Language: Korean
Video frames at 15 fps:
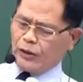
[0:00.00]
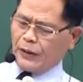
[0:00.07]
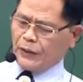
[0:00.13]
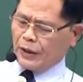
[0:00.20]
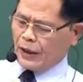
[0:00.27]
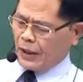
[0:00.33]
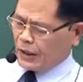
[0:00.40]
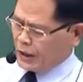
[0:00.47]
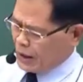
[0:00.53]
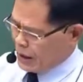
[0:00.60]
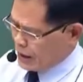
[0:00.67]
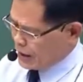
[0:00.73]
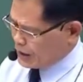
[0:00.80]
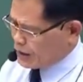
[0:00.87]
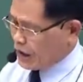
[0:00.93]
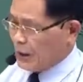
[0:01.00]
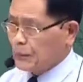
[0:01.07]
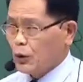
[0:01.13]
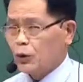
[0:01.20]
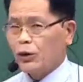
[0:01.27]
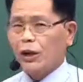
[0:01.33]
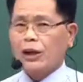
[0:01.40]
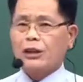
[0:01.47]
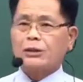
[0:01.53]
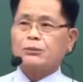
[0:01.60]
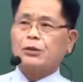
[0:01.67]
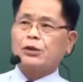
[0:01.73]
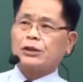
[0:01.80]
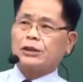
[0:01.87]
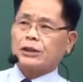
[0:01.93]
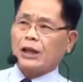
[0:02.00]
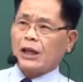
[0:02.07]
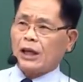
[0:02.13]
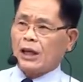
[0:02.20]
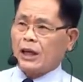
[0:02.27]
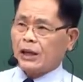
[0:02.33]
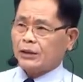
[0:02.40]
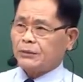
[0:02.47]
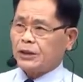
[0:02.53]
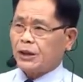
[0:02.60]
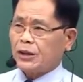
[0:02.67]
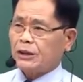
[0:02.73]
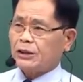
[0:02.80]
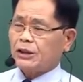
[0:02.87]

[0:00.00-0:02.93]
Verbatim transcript: 관계이다. 잘못된 것은 무엇이냐? 그런다.